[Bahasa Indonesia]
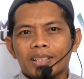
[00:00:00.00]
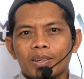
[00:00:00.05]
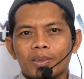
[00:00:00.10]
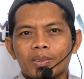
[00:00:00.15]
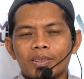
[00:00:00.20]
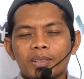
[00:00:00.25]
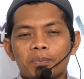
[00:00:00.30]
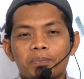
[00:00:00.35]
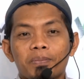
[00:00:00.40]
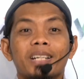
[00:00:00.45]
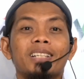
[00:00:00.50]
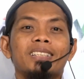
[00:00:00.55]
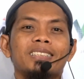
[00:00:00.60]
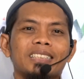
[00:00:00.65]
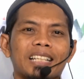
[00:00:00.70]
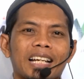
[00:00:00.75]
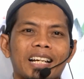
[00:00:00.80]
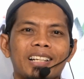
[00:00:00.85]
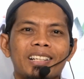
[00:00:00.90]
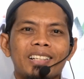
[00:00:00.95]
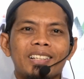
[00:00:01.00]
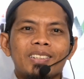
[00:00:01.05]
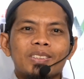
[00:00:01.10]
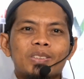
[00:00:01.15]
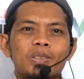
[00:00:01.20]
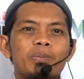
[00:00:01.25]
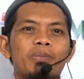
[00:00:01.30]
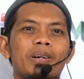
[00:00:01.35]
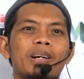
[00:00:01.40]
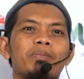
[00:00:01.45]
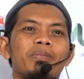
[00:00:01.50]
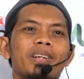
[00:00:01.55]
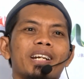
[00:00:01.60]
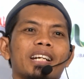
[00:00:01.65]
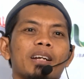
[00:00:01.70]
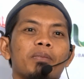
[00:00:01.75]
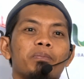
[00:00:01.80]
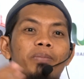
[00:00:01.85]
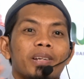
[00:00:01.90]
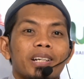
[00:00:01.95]
Kalau diperiksa, cuman
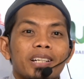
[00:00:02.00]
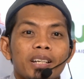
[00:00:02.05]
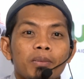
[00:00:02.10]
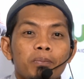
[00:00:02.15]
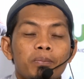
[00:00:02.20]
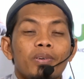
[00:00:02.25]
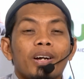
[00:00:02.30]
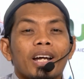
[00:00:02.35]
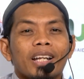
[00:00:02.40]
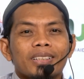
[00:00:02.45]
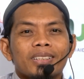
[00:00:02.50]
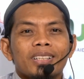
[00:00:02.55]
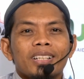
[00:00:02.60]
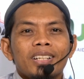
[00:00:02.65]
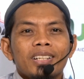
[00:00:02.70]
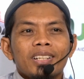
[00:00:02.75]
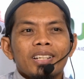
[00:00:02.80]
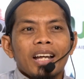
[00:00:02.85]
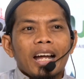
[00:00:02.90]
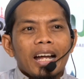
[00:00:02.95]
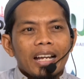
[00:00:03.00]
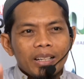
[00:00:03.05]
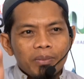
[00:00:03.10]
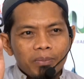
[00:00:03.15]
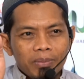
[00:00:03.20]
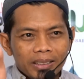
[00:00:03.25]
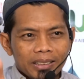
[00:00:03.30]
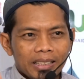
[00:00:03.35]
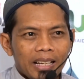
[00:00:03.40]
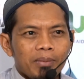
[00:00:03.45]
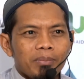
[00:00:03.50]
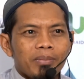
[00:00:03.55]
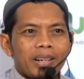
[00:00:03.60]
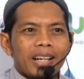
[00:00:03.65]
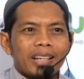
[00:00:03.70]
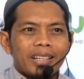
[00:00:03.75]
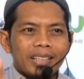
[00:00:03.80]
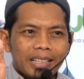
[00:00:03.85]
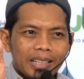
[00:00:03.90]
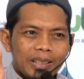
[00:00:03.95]
mereka pergi buat hari pertama,
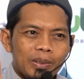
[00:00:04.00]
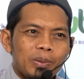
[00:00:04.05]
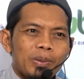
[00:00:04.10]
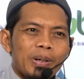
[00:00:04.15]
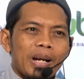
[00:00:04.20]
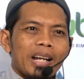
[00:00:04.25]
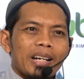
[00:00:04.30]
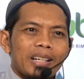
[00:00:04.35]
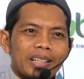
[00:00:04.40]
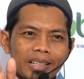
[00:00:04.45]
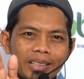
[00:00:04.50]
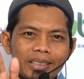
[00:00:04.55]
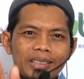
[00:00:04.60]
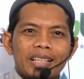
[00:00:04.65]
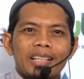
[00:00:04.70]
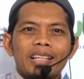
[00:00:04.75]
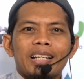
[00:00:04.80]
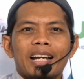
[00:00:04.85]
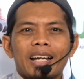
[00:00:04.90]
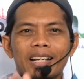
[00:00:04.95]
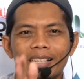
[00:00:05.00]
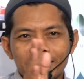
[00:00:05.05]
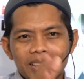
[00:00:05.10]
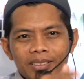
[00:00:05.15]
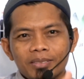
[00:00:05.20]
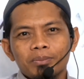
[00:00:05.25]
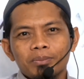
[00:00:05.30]
hari kedua, hari ketiga, hari.